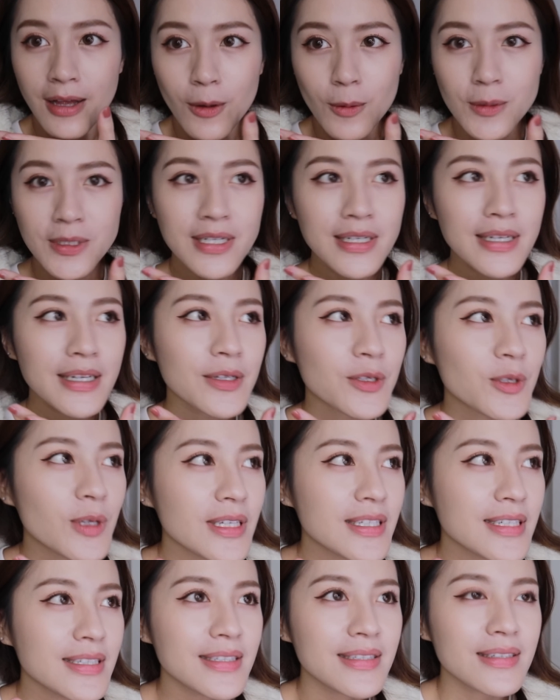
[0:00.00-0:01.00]
我这个眼
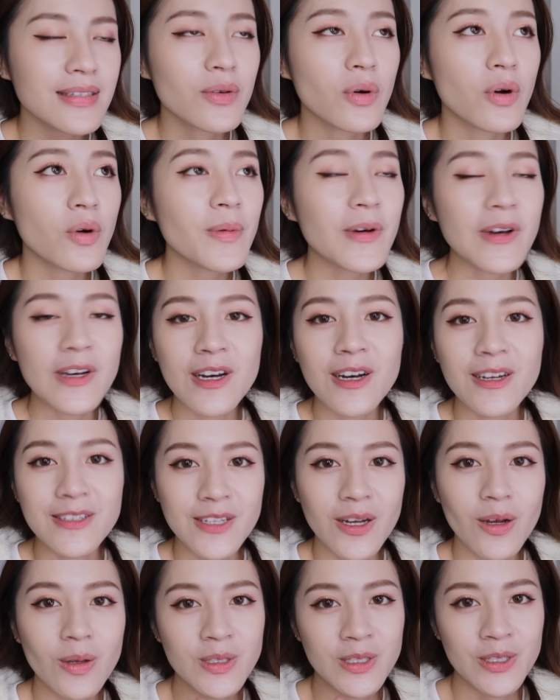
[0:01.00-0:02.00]
妆真的是，Oh my god，
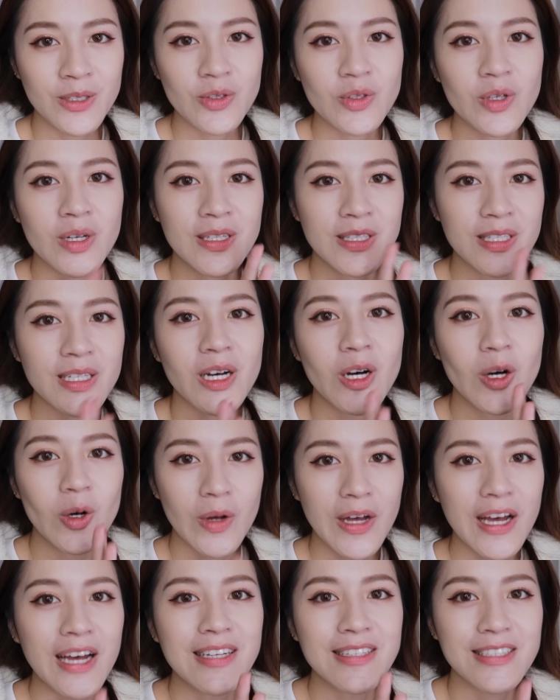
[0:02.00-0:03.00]
超持妆、超
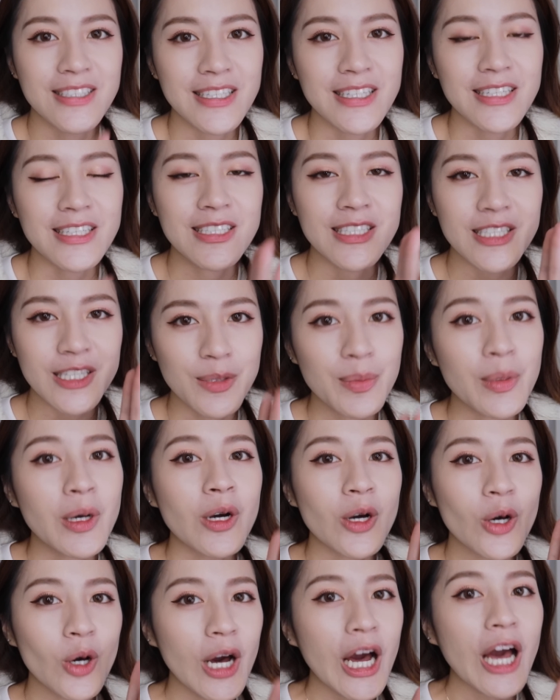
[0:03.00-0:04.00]
干净，睫
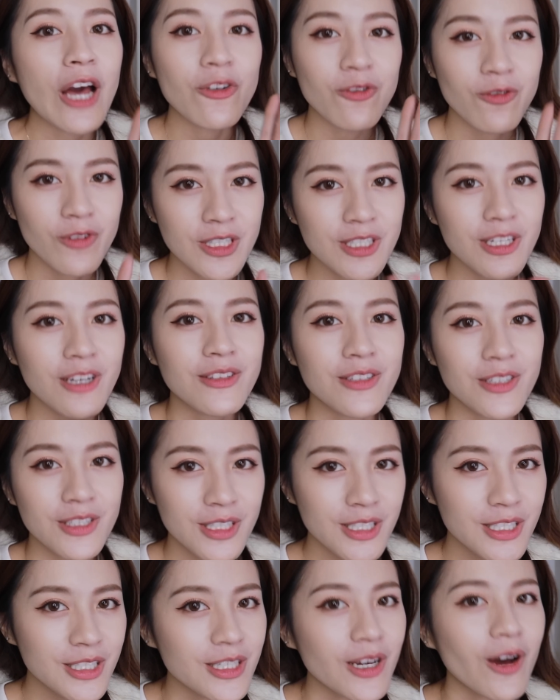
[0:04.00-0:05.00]
毛膏还非常的
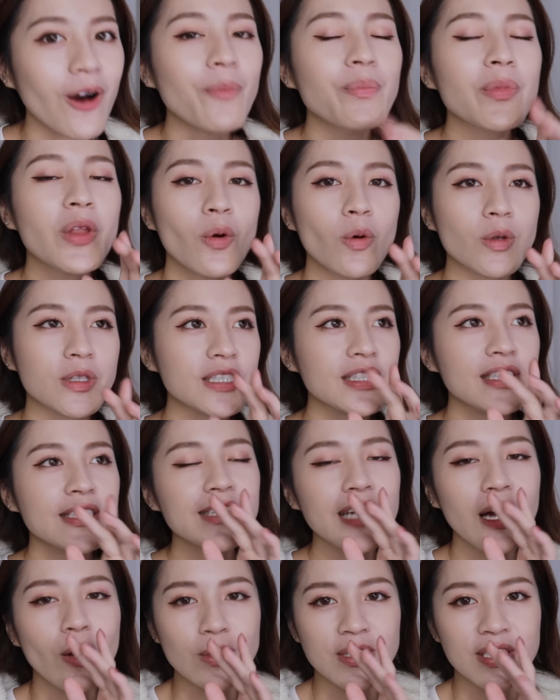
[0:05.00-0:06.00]
翘。我今天
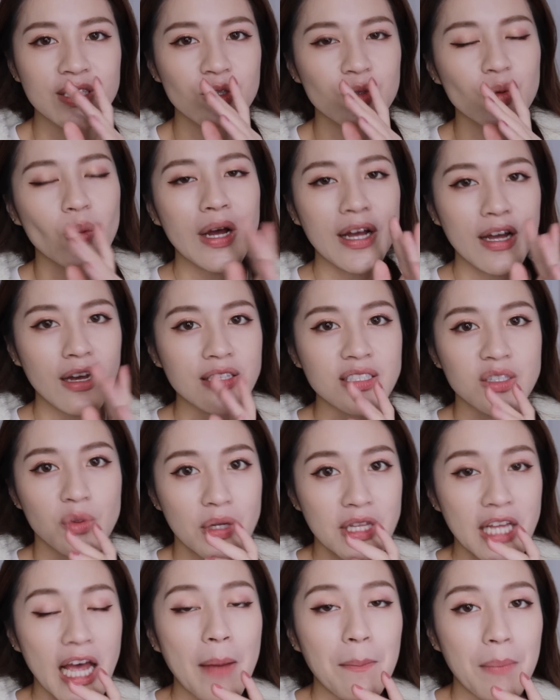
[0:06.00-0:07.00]
下午其实玩钢琴
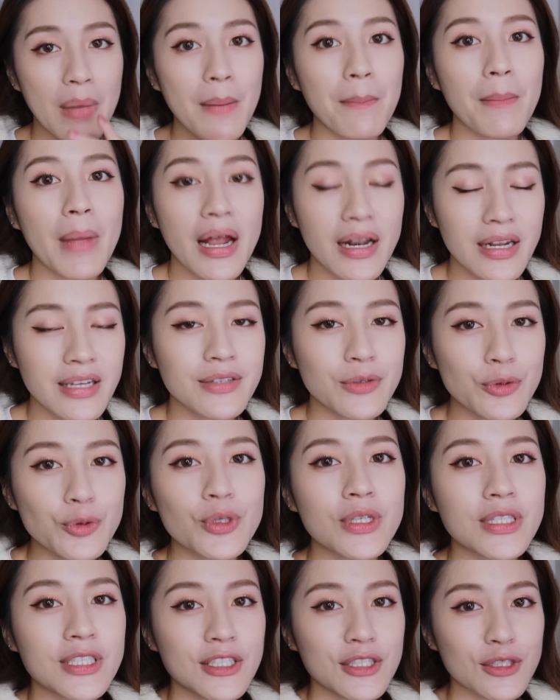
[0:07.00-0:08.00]
玩的还蛮卖力的，
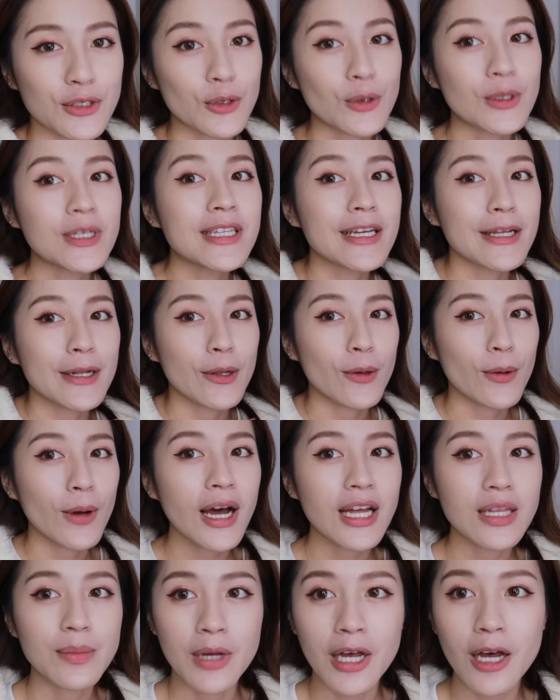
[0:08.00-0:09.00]
所以其实有一点流
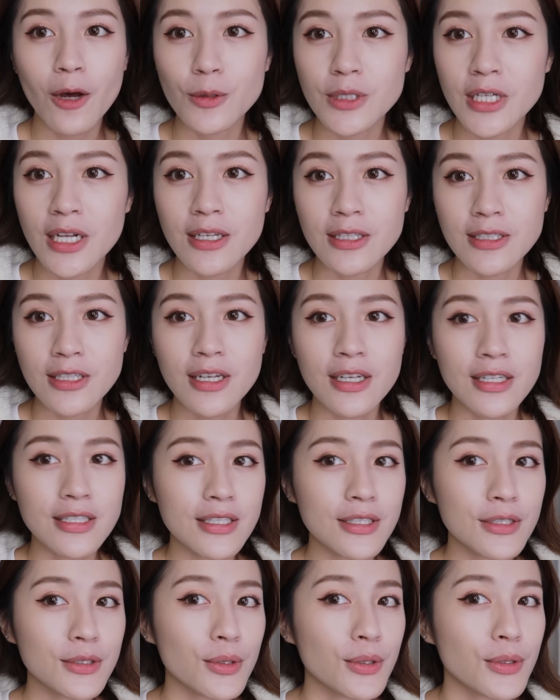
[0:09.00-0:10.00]
汗。你们看我现在脸上已
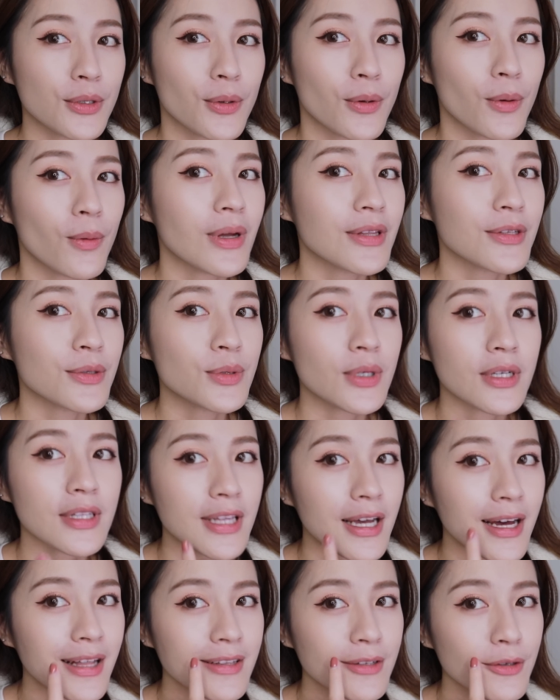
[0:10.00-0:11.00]
经是有油光的状
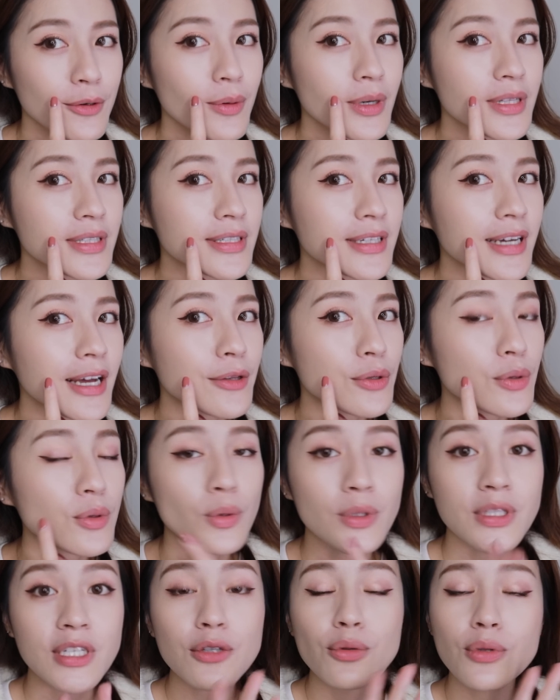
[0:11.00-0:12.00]
态了，有光泽感。对
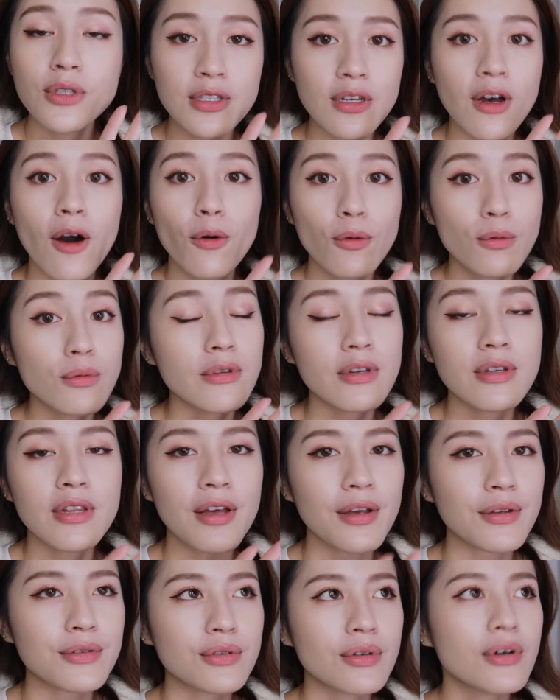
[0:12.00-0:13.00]
我今天用超雾的
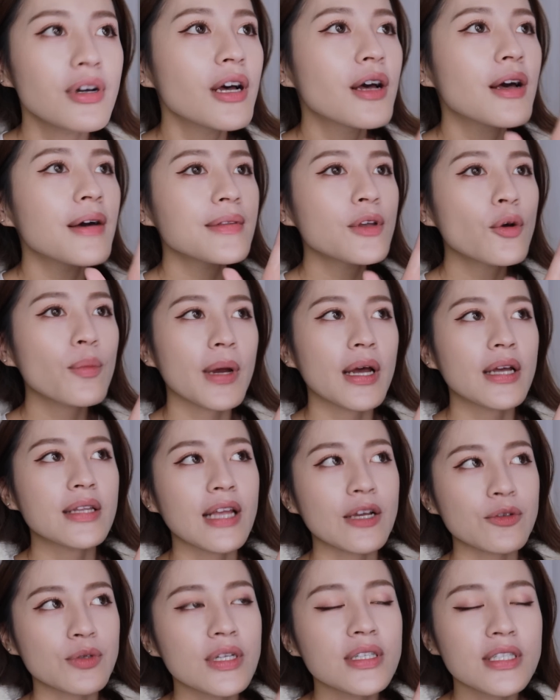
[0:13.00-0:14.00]
那一种。那我本来
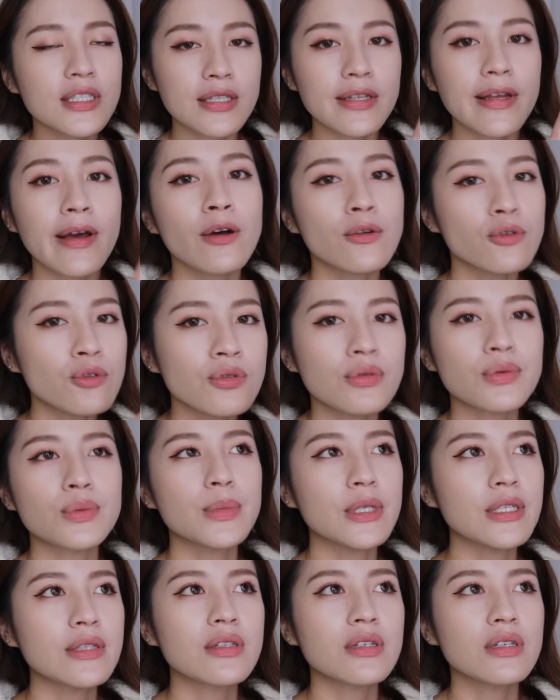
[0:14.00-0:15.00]
打算今天要出
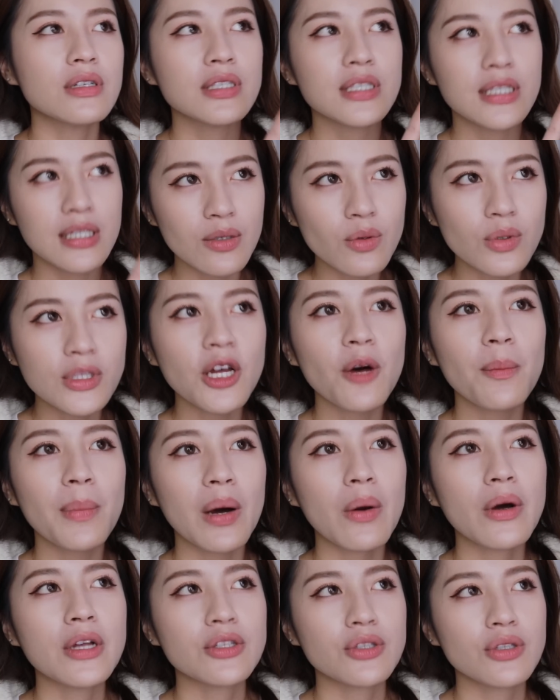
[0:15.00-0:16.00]
门的，结果到
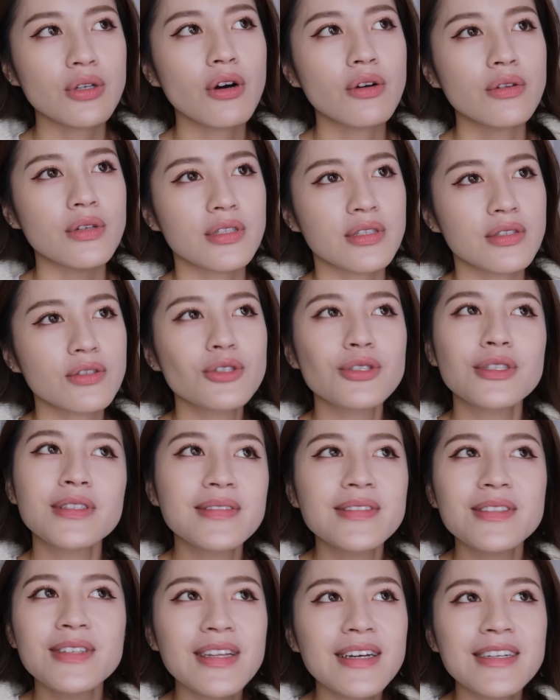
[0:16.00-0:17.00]
傍晚之后呢，
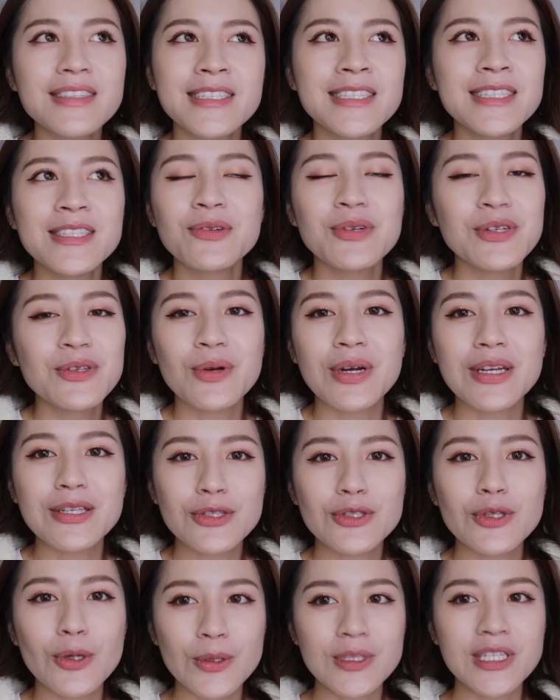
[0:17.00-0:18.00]
那个气温突然
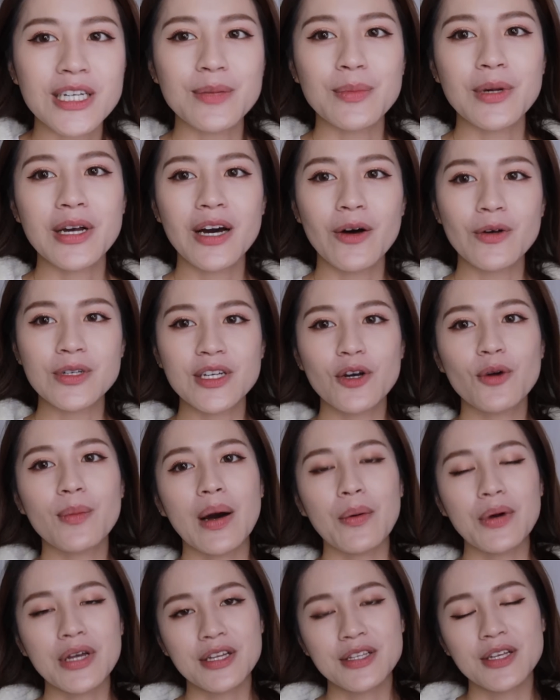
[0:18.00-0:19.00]
骤降。你们看我现在又
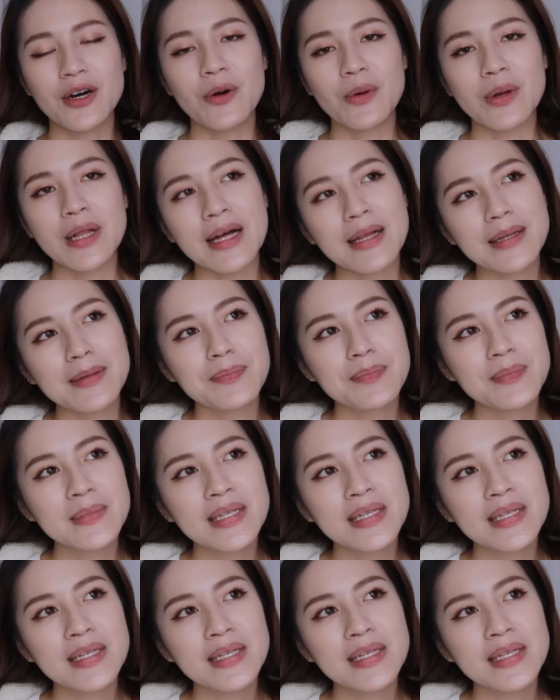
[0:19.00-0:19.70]
把外套套回来了。